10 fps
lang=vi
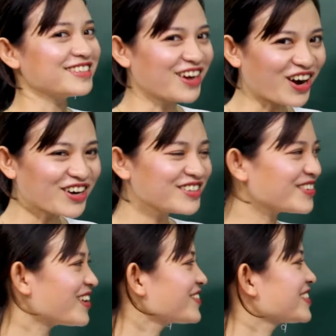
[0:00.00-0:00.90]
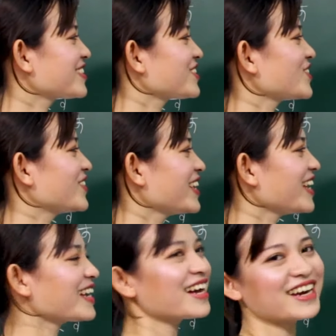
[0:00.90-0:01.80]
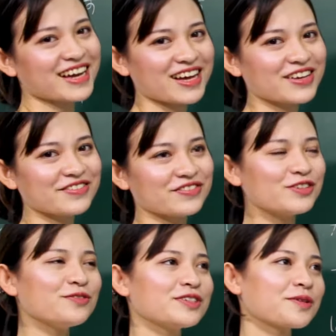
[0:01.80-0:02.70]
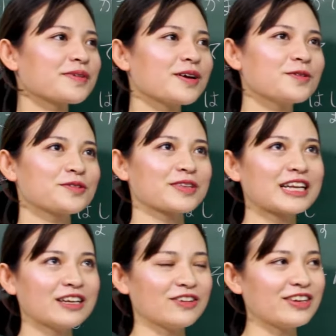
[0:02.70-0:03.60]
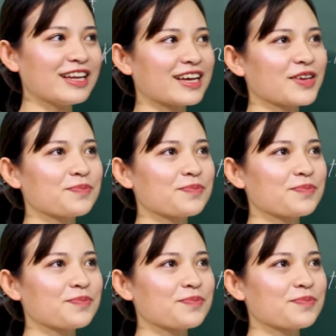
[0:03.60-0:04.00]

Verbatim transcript: từ đó đúng không? Sore kara. Ví dụ trong câu chúng ta nói là